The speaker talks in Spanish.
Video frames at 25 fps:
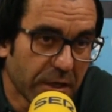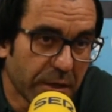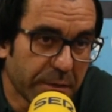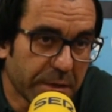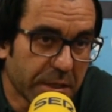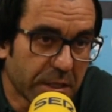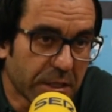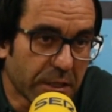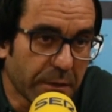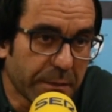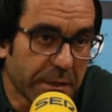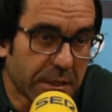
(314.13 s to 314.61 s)

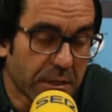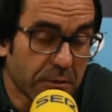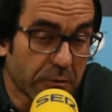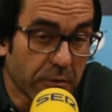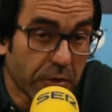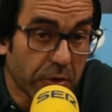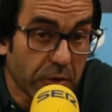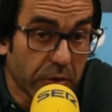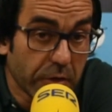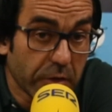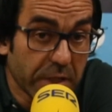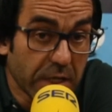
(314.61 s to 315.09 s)
Evidentemente
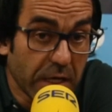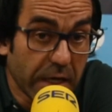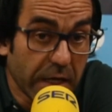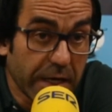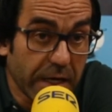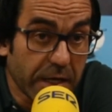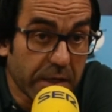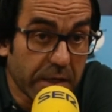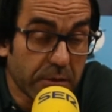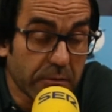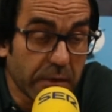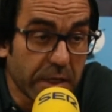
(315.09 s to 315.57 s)
yo quiero
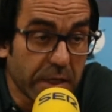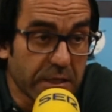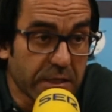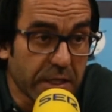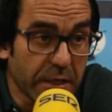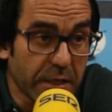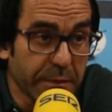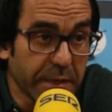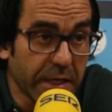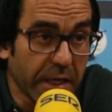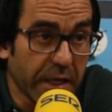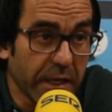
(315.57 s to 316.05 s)
ganar de una
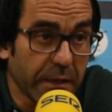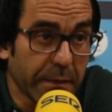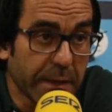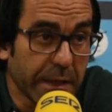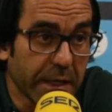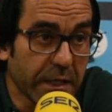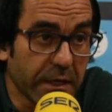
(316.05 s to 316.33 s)
determinada